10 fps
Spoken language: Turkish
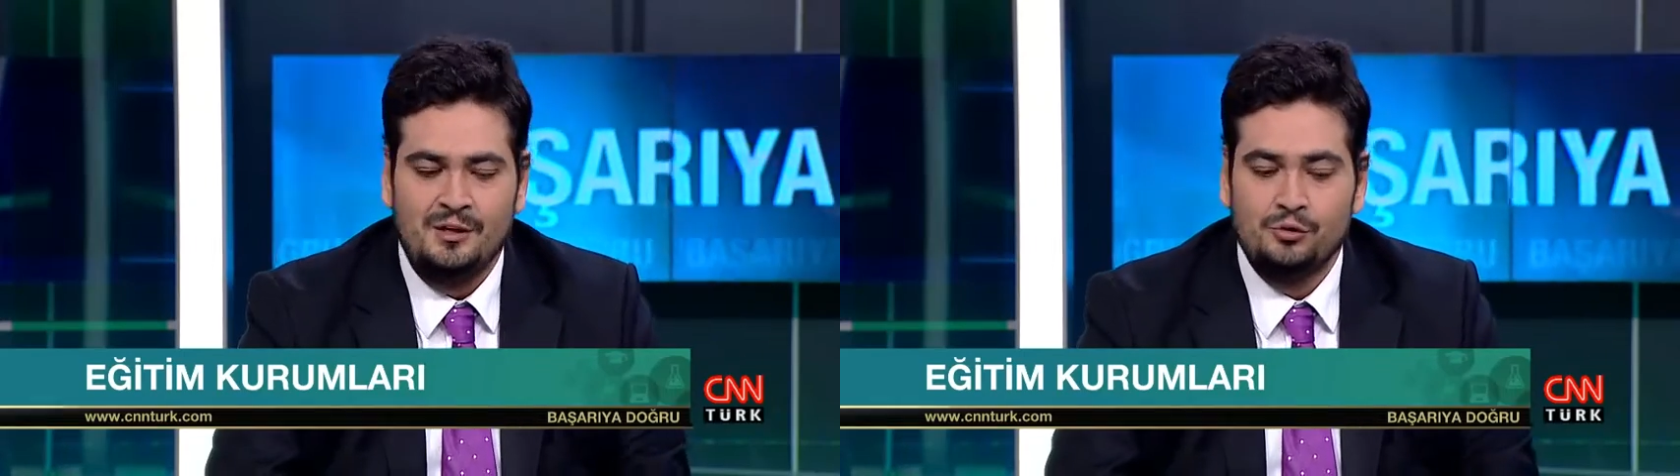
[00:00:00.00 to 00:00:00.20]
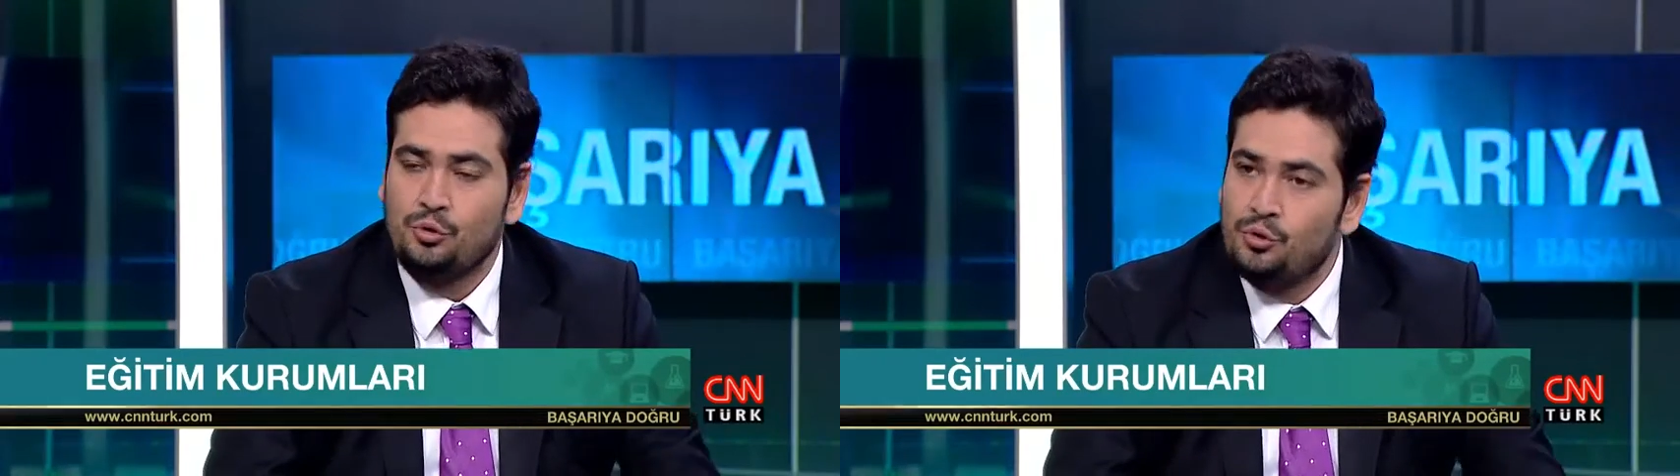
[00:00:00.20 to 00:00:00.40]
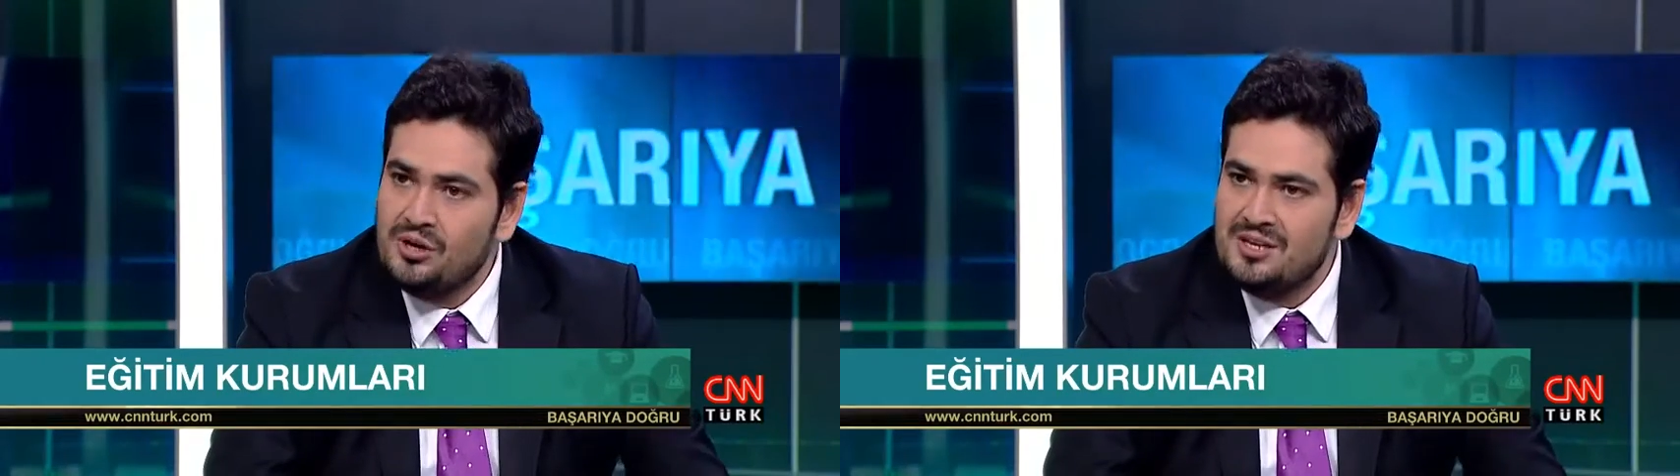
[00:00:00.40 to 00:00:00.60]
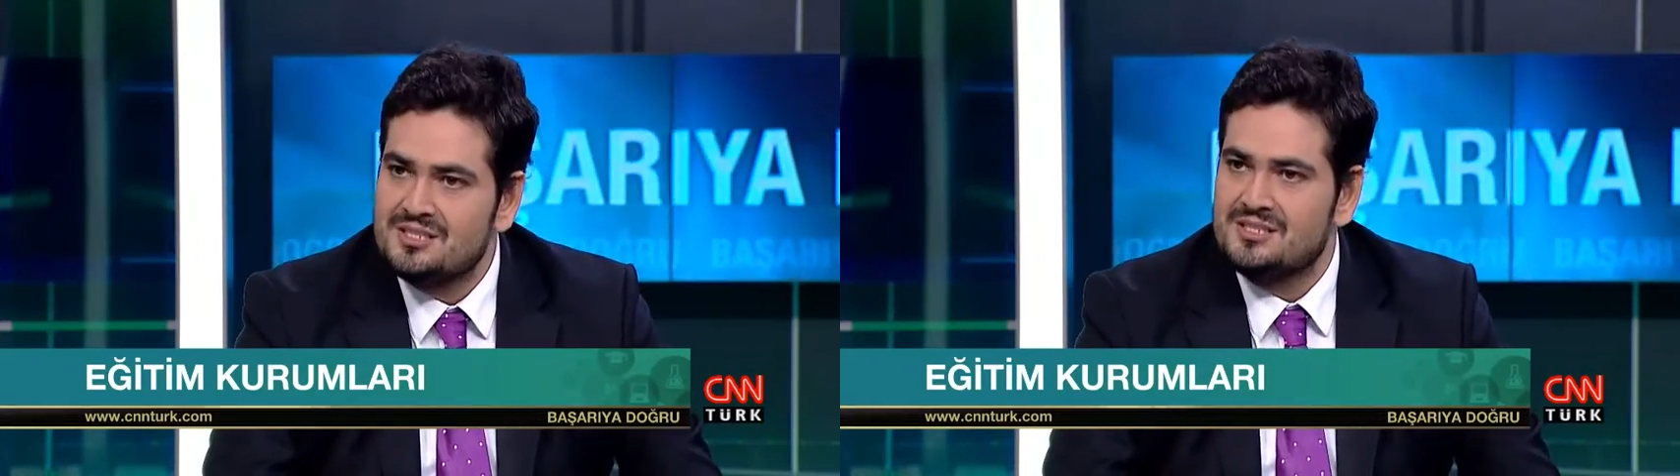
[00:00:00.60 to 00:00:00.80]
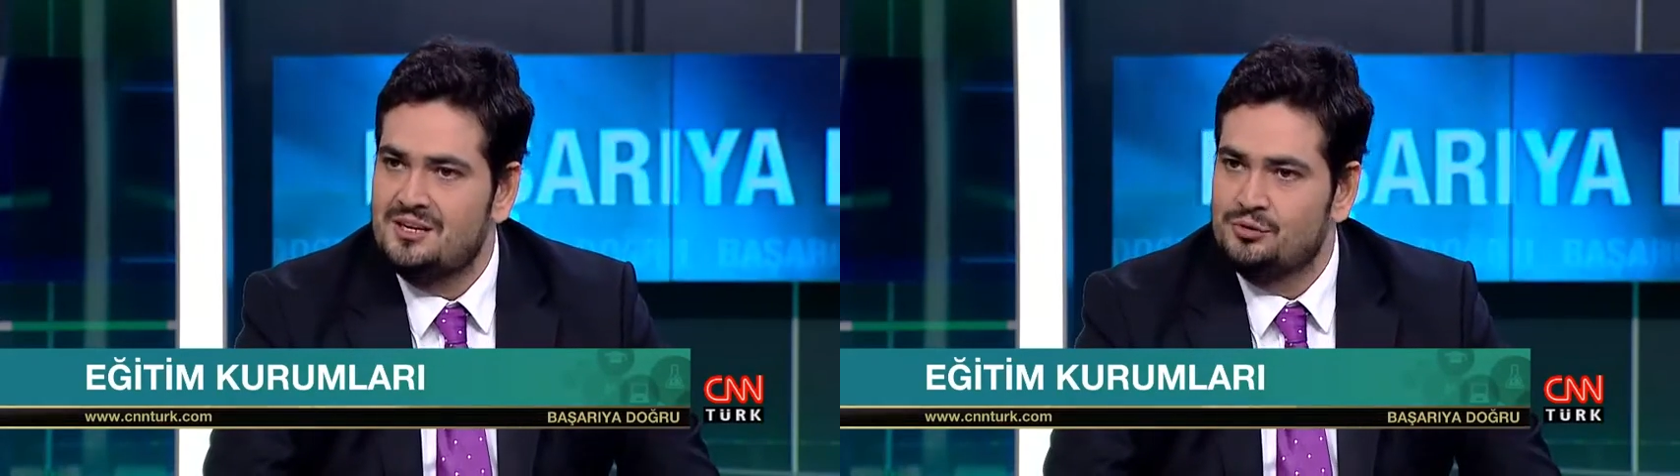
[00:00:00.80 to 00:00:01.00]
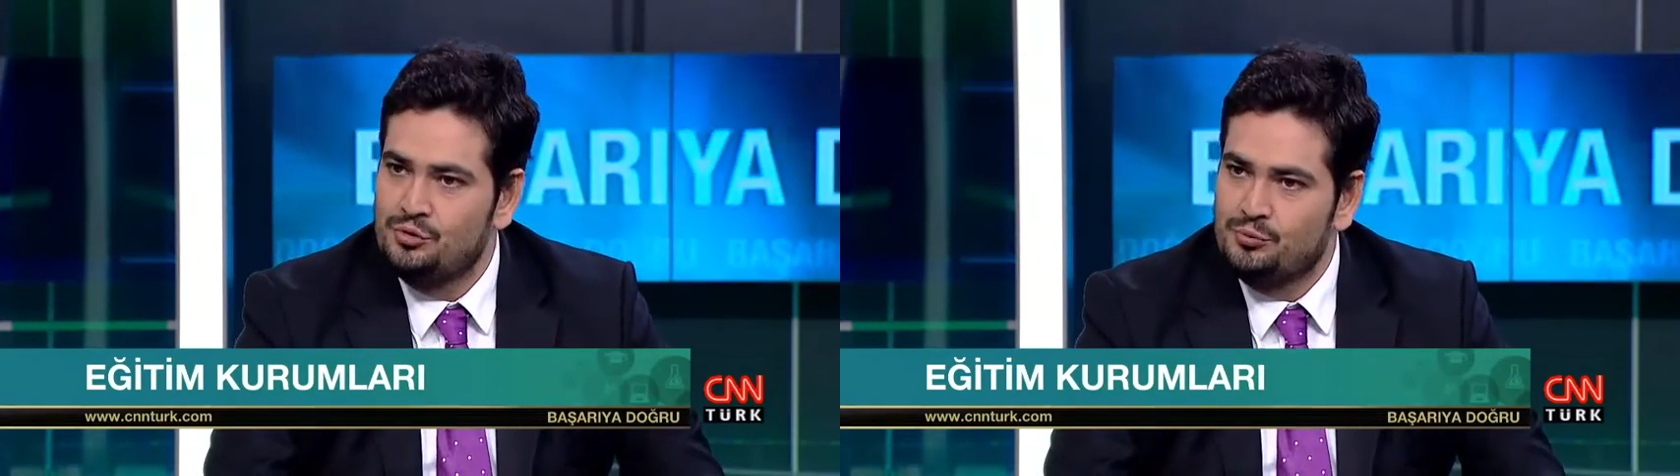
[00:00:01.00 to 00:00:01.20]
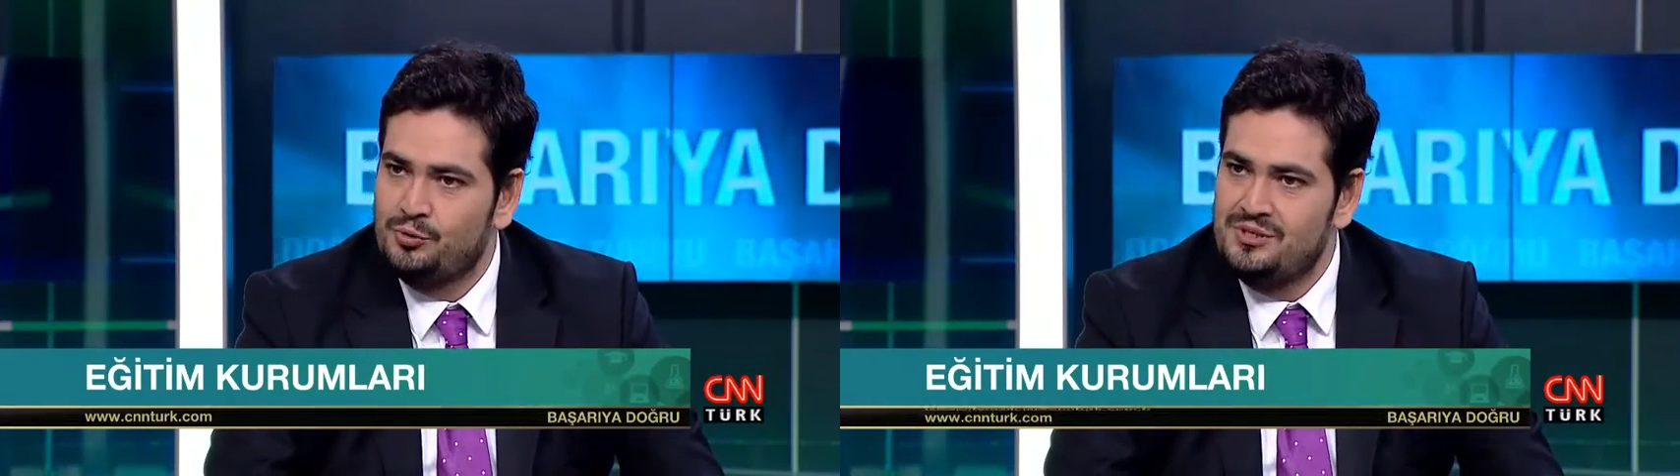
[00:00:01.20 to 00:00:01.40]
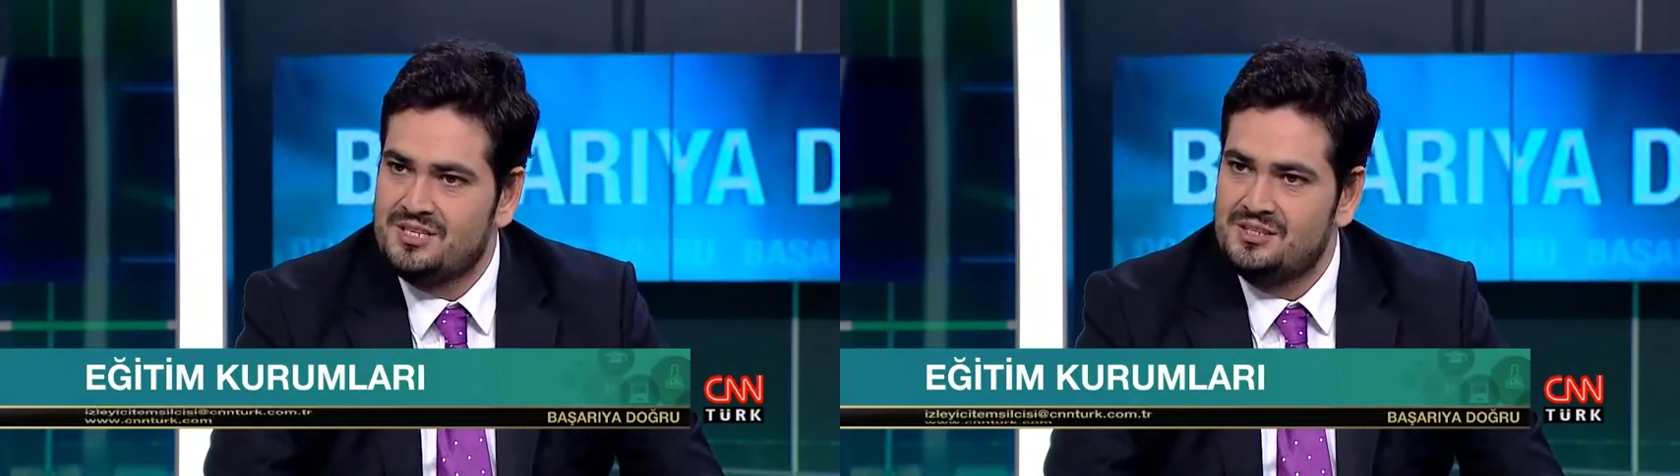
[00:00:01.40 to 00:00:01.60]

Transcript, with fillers: doğru asker, doğru polis